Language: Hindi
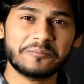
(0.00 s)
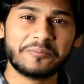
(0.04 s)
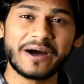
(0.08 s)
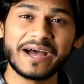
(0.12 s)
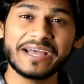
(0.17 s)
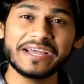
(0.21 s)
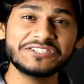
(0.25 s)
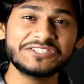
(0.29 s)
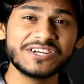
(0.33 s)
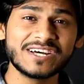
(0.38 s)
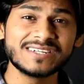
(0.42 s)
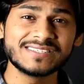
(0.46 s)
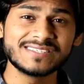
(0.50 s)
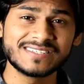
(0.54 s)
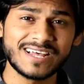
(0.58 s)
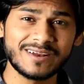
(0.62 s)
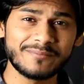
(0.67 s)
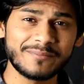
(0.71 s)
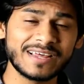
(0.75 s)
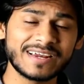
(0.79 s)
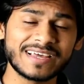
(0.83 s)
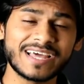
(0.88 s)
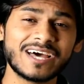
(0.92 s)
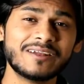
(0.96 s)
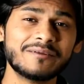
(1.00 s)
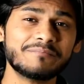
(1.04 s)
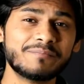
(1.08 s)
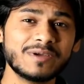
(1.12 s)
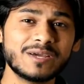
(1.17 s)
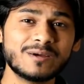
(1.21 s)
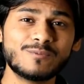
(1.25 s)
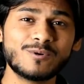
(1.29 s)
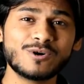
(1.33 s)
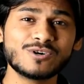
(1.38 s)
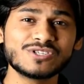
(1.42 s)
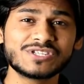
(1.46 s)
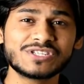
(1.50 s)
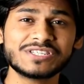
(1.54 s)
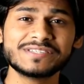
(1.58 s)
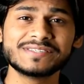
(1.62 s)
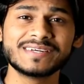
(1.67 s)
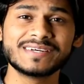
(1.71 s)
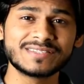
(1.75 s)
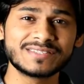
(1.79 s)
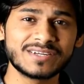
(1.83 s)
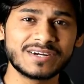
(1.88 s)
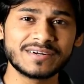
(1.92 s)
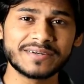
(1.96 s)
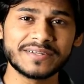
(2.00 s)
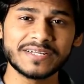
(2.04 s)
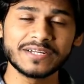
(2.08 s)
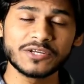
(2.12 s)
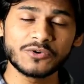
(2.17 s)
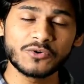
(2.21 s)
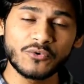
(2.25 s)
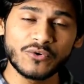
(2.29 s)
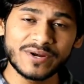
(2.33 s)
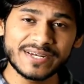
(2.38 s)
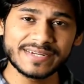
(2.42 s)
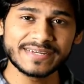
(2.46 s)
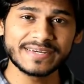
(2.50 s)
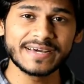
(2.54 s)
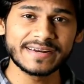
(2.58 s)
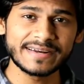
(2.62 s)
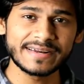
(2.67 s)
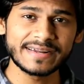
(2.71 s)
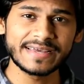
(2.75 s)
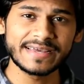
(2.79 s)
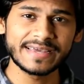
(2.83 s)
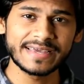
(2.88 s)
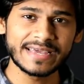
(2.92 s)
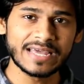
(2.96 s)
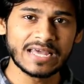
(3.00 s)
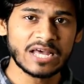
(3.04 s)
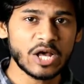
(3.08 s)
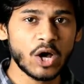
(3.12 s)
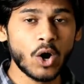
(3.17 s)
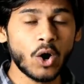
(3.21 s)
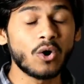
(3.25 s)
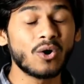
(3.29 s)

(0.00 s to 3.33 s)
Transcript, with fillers: भाईजान सलमान खान बिग बॉस सीजन 13 क्विट कर रहे हैं